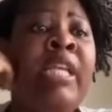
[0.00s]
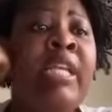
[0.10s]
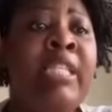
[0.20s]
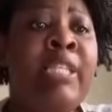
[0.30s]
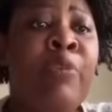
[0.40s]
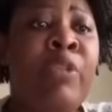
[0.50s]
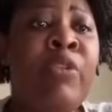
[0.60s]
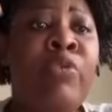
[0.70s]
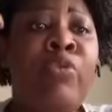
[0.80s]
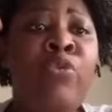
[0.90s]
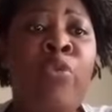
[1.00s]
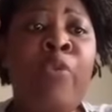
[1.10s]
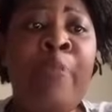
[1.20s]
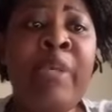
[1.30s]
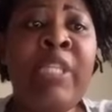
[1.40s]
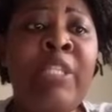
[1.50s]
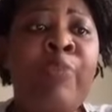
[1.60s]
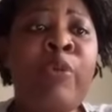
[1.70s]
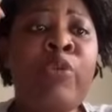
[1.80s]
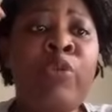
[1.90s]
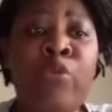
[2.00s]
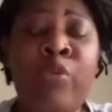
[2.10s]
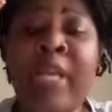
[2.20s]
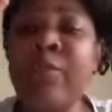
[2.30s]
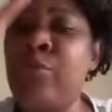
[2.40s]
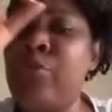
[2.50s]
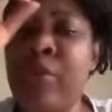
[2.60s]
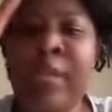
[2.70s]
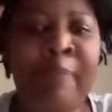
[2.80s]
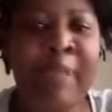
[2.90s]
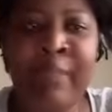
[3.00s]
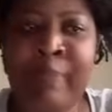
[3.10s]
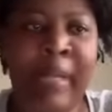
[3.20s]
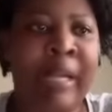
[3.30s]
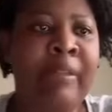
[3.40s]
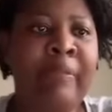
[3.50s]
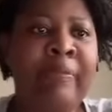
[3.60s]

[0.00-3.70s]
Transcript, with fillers: Et les dispositions seront prises pour que cela ne se répète pas.